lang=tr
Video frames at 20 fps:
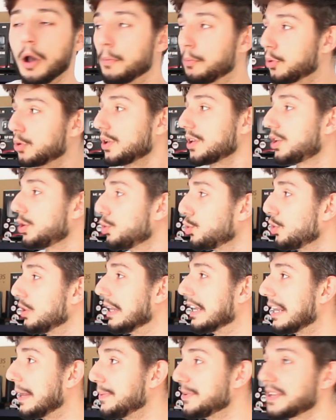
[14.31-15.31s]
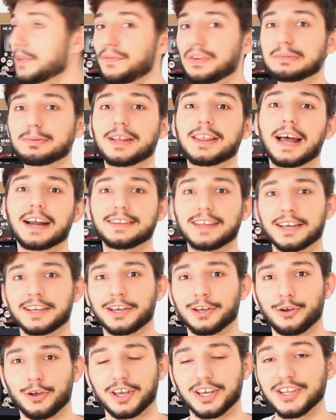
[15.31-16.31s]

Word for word: Buradaki ürünlerin hepsi firmalardan geliyor.